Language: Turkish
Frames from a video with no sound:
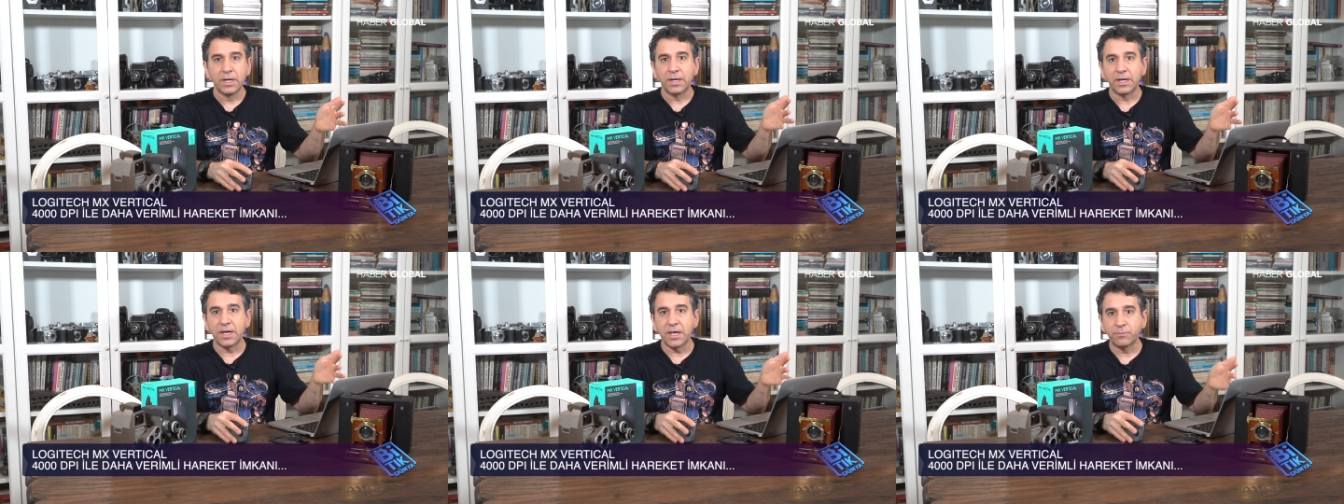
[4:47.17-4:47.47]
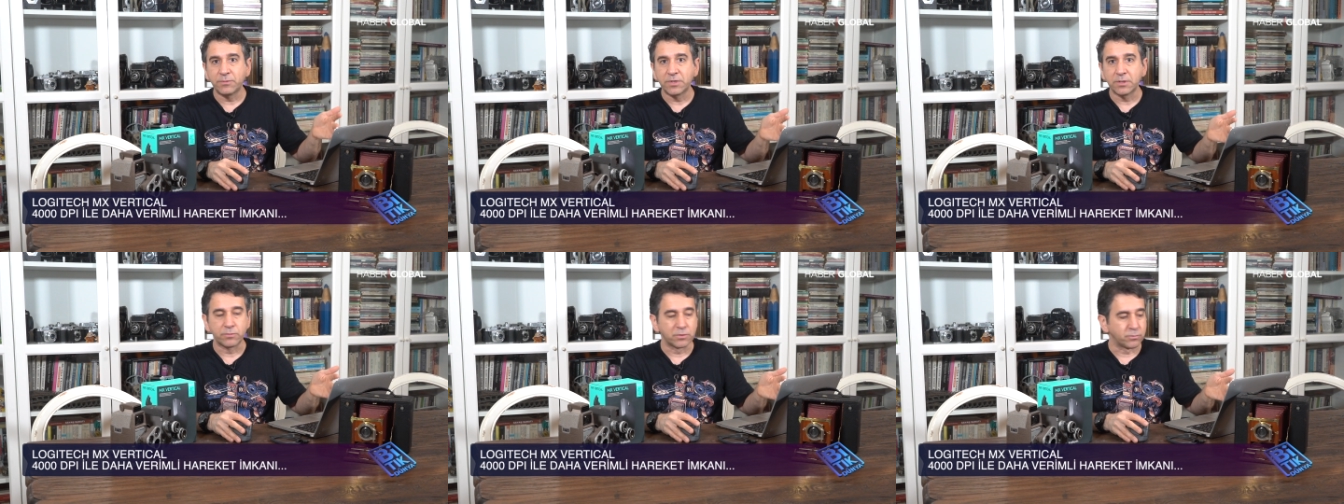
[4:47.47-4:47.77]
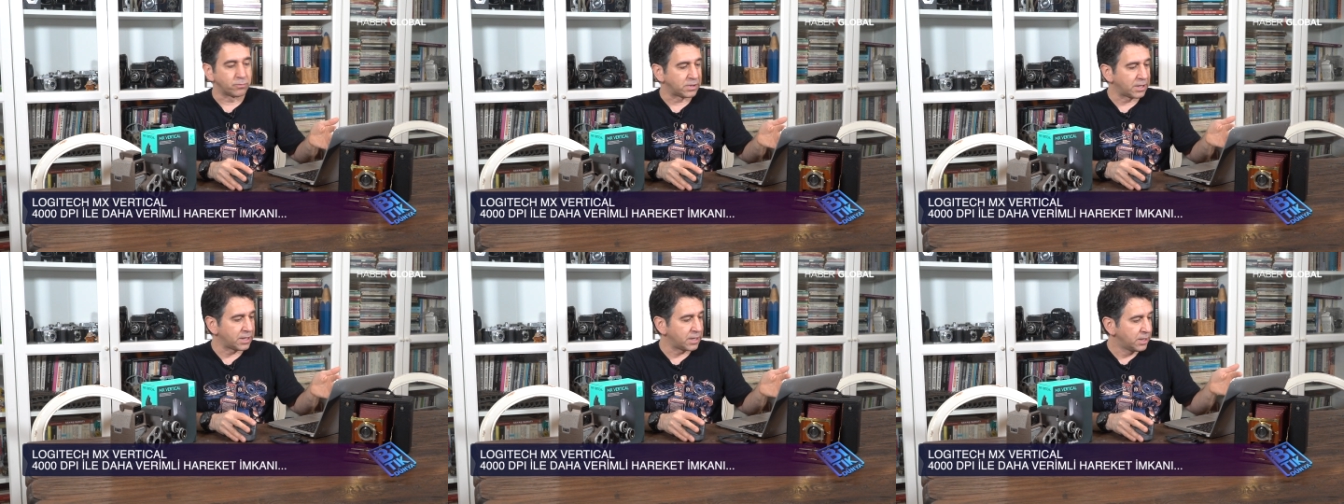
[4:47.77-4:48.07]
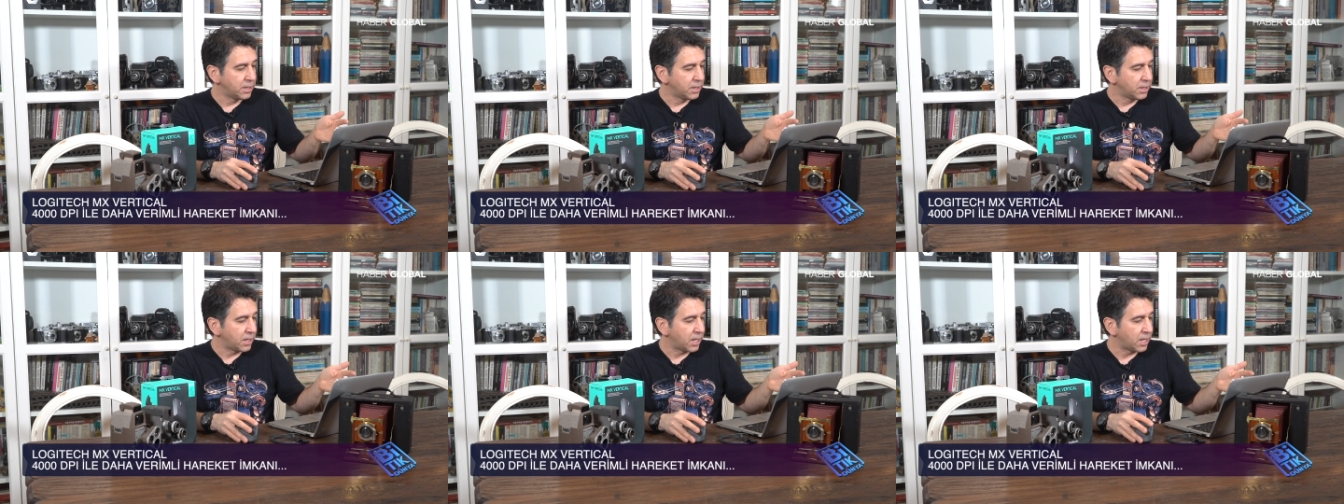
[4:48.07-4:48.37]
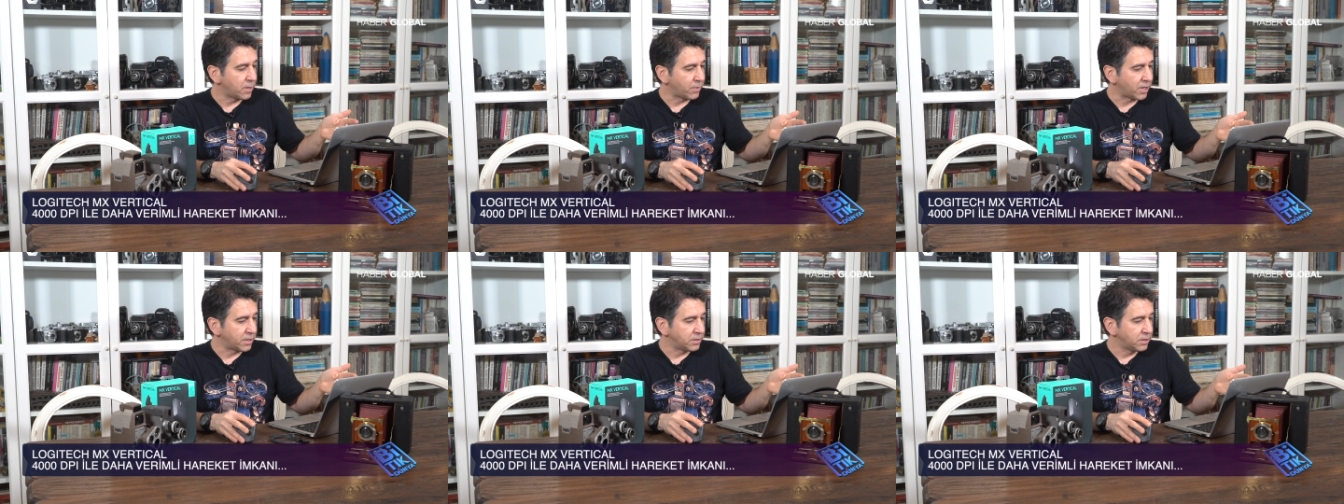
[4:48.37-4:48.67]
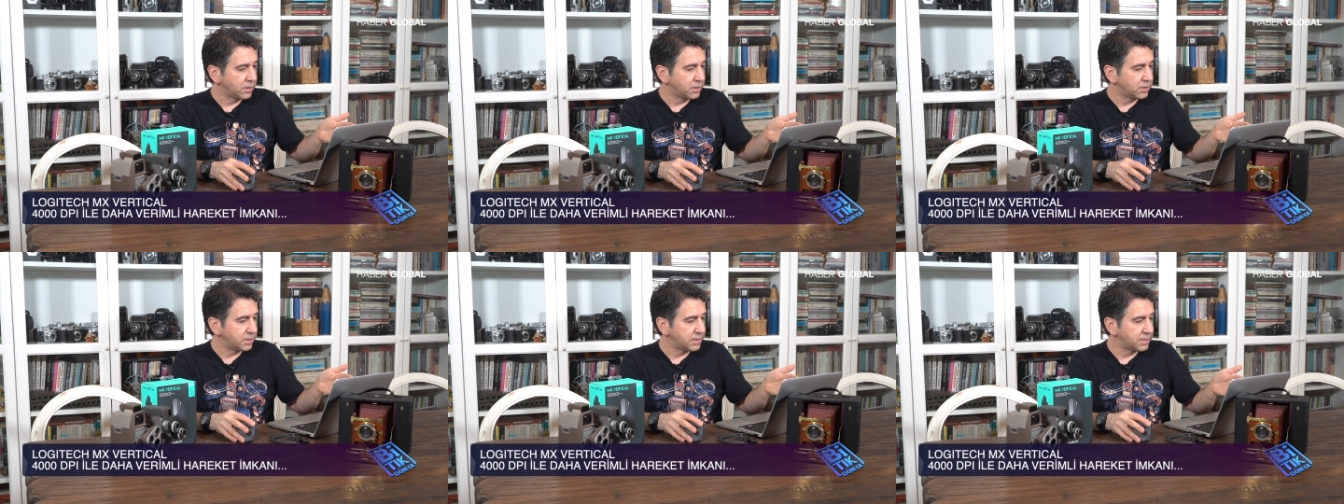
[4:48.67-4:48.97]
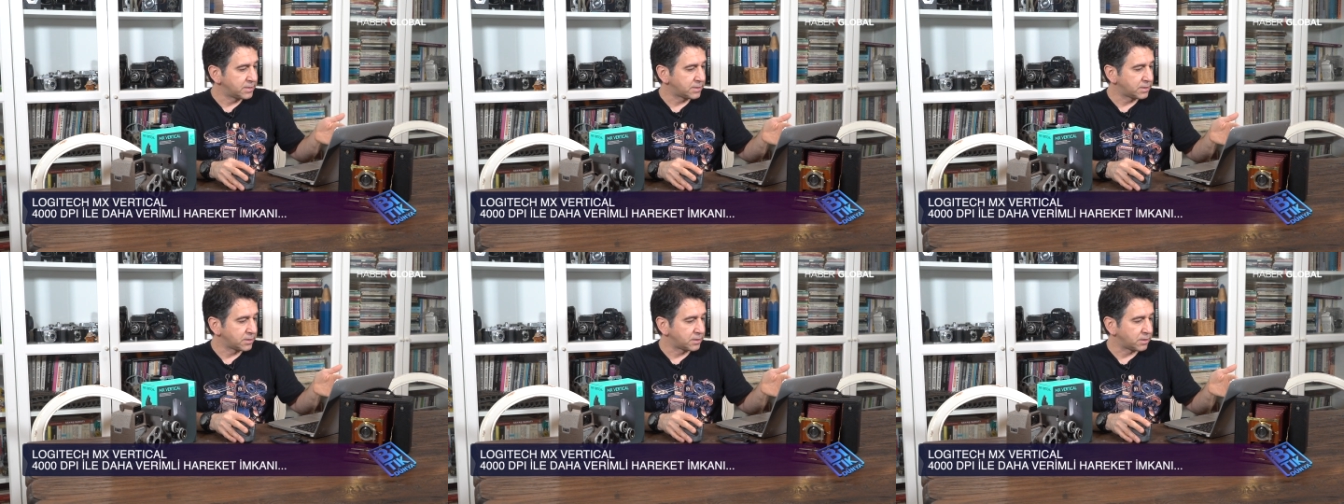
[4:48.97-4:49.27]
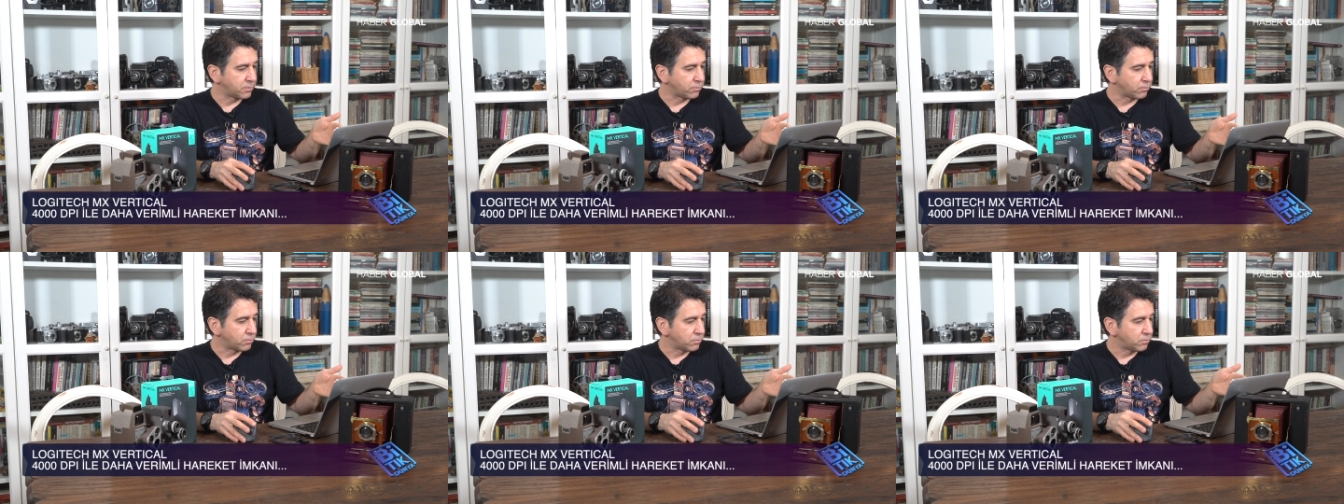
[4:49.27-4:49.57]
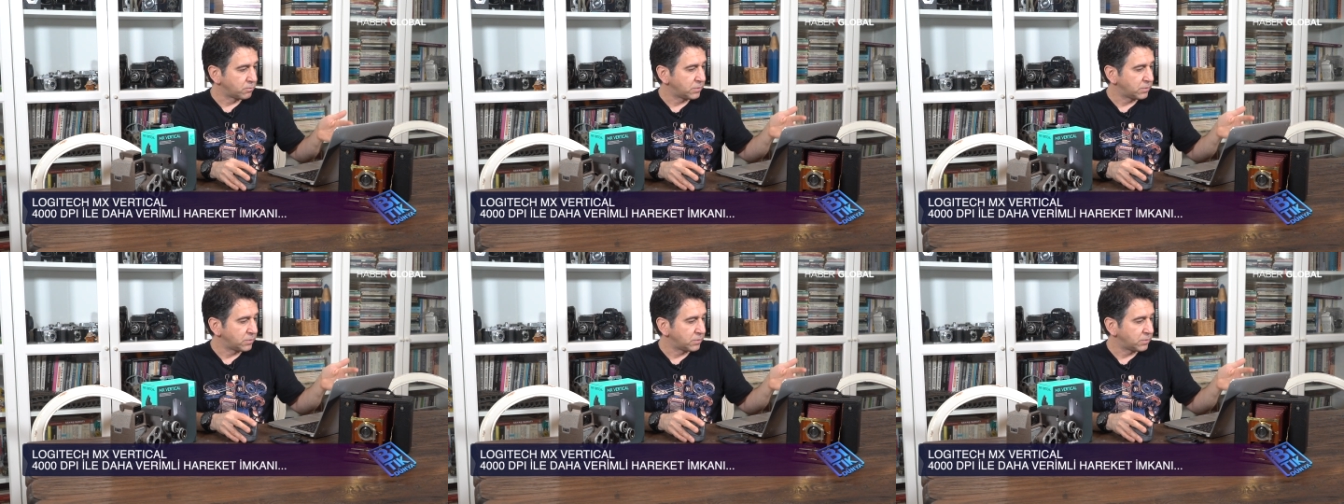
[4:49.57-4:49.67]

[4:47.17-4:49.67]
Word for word: laptopumda hemen istediğim